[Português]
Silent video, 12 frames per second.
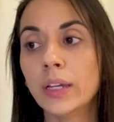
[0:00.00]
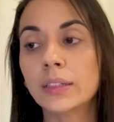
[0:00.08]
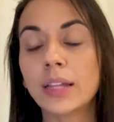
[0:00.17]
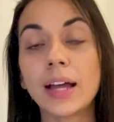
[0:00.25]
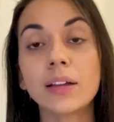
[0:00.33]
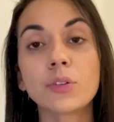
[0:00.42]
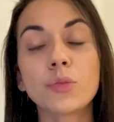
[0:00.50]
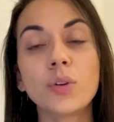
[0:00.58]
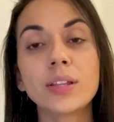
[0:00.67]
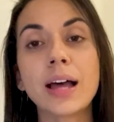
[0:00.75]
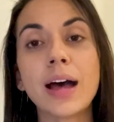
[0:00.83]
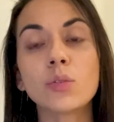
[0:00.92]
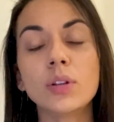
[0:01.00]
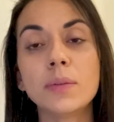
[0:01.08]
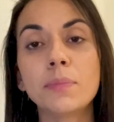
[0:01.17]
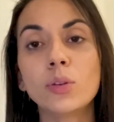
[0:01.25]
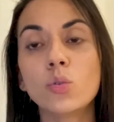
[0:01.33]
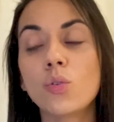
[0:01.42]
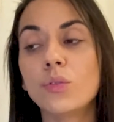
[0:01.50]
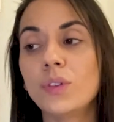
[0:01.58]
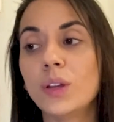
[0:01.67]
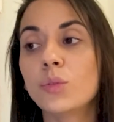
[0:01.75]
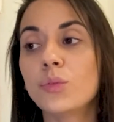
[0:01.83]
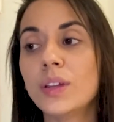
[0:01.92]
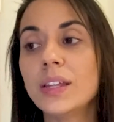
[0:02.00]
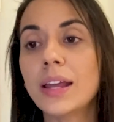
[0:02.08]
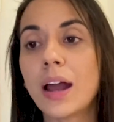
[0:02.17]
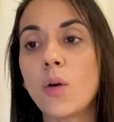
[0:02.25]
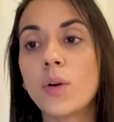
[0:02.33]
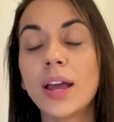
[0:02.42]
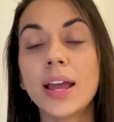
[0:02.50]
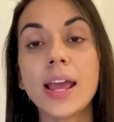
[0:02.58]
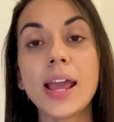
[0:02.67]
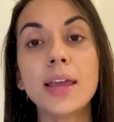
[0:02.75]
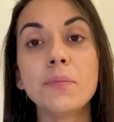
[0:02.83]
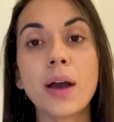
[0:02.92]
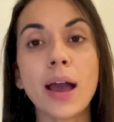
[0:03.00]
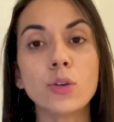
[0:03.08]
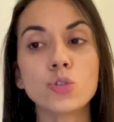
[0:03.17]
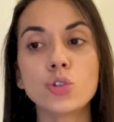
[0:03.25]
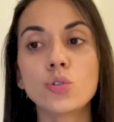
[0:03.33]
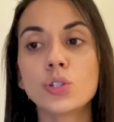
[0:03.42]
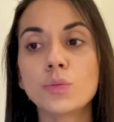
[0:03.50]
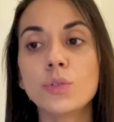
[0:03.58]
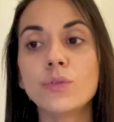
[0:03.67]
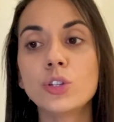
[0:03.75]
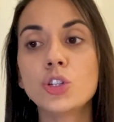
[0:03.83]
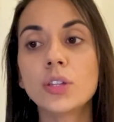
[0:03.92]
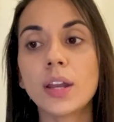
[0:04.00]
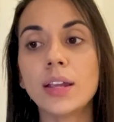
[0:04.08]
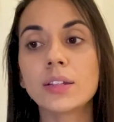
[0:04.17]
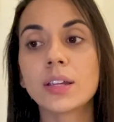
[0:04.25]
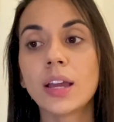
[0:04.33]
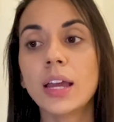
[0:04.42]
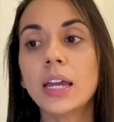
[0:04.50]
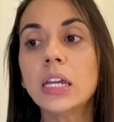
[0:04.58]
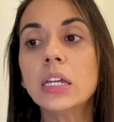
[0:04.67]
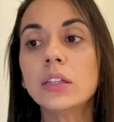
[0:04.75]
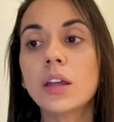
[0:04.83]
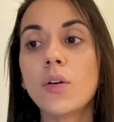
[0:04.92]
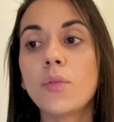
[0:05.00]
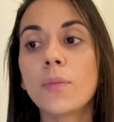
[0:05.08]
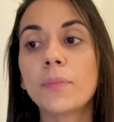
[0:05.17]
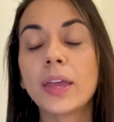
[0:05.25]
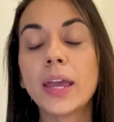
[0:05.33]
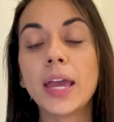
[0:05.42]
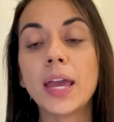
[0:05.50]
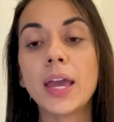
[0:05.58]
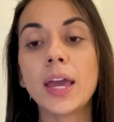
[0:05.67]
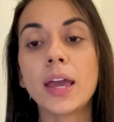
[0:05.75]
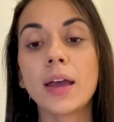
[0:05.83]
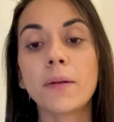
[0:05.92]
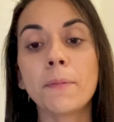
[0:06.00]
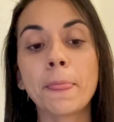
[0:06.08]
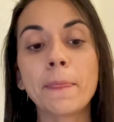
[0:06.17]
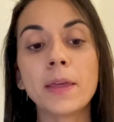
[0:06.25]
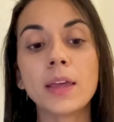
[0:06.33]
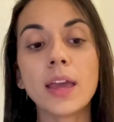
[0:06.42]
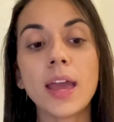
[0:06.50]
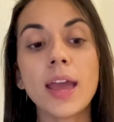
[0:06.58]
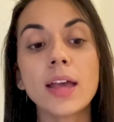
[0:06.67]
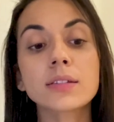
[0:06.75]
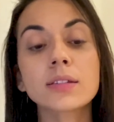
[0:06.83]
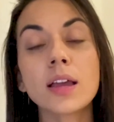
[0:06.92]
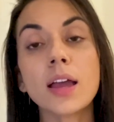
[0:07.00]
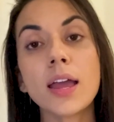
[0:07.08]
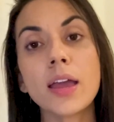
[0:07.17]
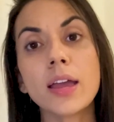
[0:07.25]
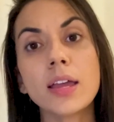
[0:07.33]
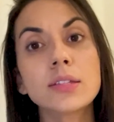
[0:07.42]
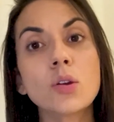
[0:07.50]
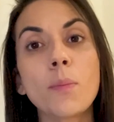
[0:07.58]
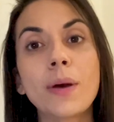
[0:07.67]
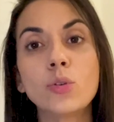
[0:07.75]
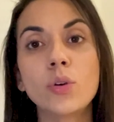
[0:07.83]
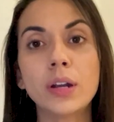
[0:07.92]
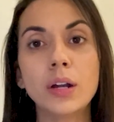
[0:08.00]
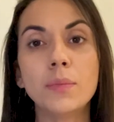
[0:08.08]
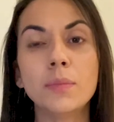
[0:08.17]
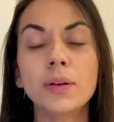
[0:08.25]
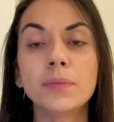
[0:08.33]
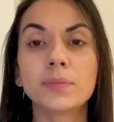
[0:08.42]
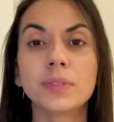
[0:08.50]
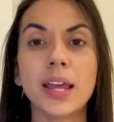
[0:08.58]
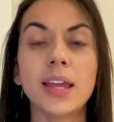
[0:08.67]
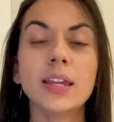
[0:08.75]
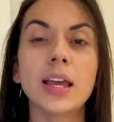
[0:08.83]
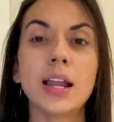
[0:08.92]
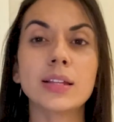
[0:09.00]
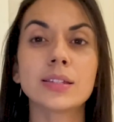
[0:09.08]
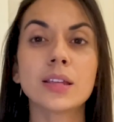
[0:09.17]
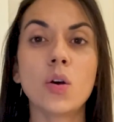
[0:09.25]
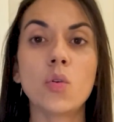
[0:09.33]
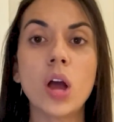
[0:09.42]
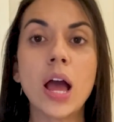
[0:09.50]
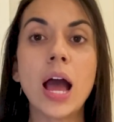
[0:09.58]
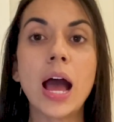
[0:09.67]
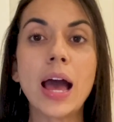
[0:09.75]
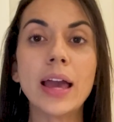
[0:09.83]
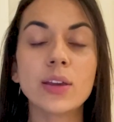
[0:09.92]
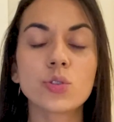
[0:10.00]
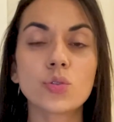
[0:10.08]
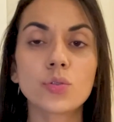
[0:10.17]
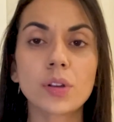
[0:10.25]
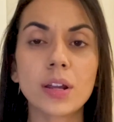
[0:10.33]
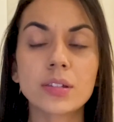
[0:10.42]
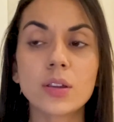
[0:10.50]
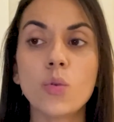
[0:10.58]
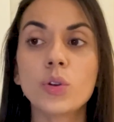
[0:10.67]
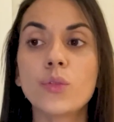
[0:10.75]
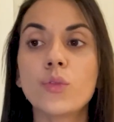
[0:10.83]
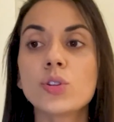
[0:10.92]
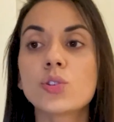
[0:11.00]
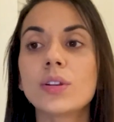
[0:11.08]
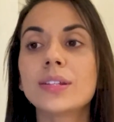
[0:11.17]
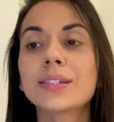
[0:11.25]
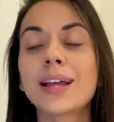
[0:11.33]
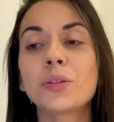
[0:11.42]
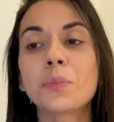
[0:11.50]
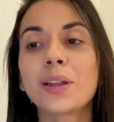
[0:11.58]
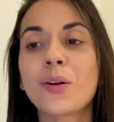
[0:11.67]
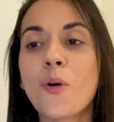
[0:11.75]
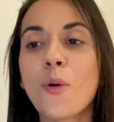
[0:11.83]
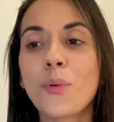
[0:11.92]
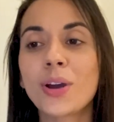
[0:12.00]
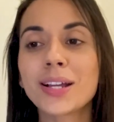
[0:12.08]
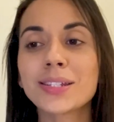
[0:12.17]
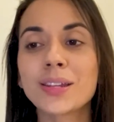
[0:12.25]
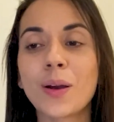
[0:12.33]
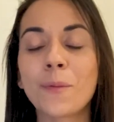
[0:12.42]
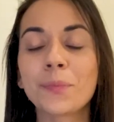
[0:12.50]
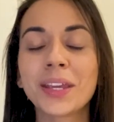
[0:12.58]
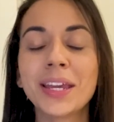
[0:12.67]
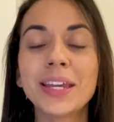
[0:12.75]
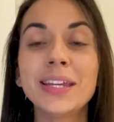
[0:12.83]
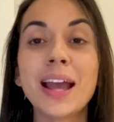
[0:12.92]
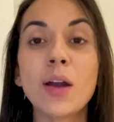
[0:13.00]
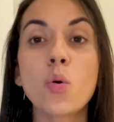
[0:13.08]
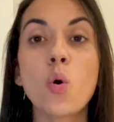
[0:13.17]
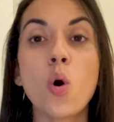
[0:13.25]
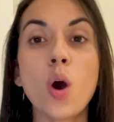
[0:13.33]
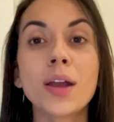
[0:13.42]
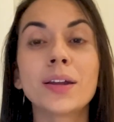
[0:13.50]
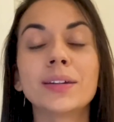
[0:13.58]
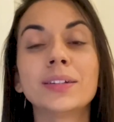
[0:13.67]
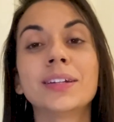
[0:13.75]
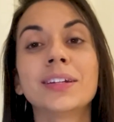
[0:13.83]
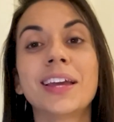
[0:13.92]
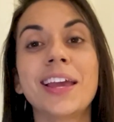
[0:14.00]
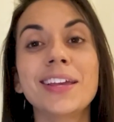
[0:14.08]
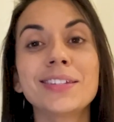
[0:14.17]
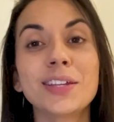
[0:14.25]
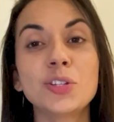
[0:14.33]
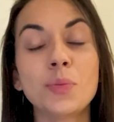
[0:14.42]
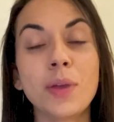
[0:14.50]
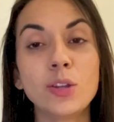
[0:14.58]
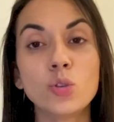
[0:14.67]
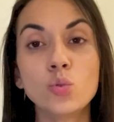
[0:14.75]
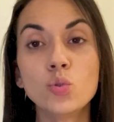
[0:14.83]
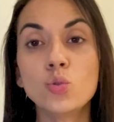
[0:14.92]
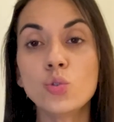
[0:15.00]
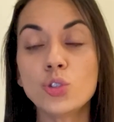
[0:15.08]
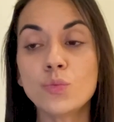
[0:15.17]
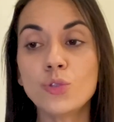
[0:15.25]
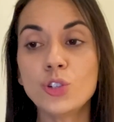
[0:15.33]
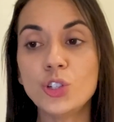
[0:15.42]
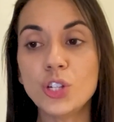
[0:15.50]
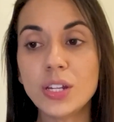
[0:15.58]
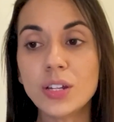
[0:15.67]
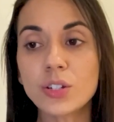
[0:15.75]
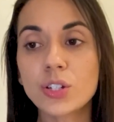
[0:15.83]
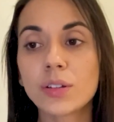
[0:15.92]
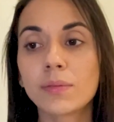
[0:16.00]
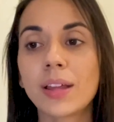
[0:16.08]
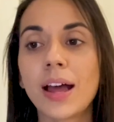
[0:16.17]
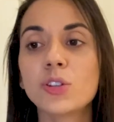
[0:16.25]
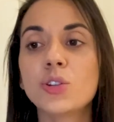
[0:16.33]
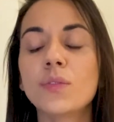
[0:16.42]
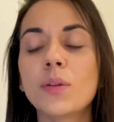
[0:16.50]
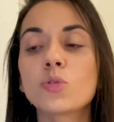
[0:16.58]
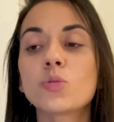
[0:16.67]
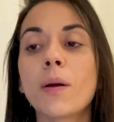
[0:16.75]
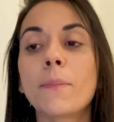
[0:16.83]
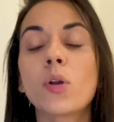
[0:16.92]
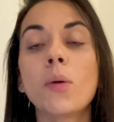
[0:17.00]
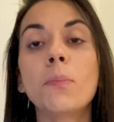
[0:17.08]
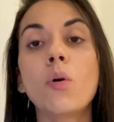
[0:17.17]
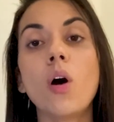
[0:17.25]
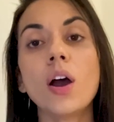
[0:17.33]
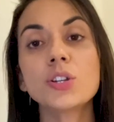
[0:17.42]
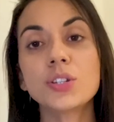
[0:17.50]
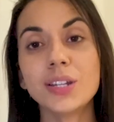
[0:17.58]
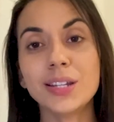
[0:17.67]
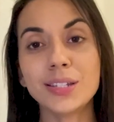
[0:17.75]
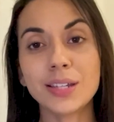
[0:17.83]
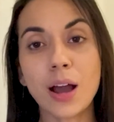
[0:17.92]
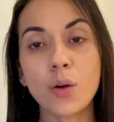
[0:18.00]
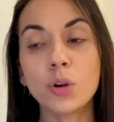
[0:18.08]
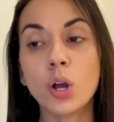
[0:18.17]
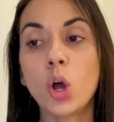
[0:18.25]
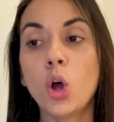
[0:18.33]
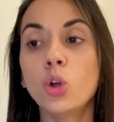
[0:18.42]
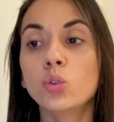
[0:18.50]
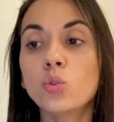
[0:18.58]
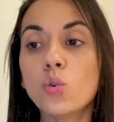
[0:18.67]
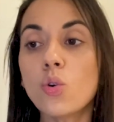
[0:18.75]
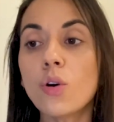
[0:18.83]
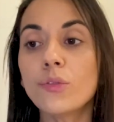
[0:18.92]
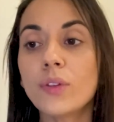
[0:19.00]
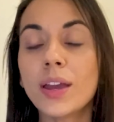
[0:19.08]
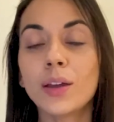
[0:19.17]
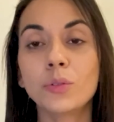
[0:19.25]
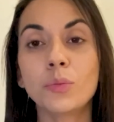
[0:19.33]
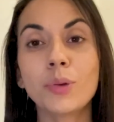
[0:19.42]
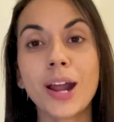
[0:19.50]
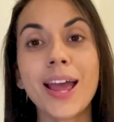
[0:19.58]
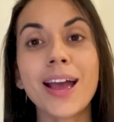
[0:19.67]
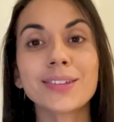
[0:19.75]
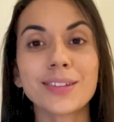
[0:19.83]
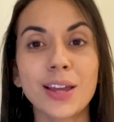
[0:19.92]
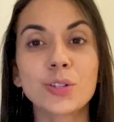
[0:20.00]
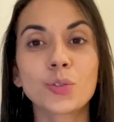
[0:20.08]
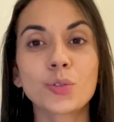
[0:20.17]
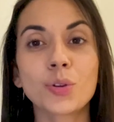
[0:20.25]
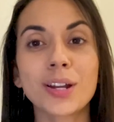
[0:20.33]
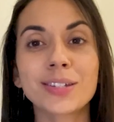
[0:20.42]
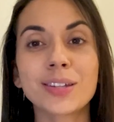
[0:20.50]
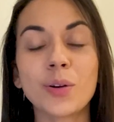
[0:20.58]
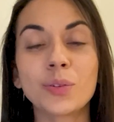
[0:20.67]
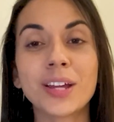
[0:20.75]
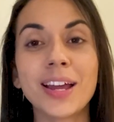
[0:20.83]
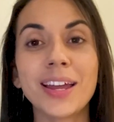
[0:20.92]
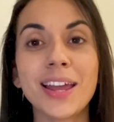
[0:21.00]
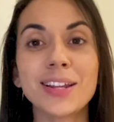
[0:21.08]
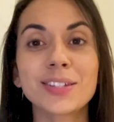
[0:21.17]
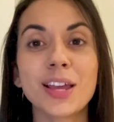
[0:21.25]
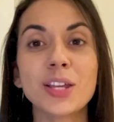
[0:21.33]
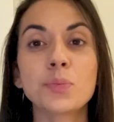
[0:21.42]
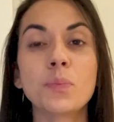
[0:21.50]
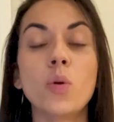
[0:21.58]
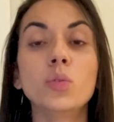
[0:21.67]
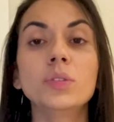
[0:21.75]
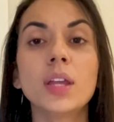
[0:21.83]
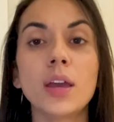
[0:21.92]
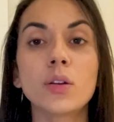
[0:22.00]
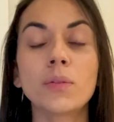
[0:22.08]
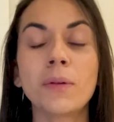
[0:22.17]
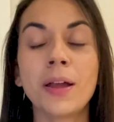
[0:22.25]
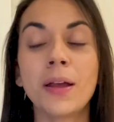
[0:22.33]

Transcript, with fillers: tá? Que foi dado ali pelo governo federal em maio de 2023. Então, é, essa, é, esse é o panorama né, em relação à reestruturação, que foi solicitado pela corporação. E agora, recentemente, nos últimos dias, tá, tivemos uma proposta inicial do governo para essa reestruturação. Né? Eles responderam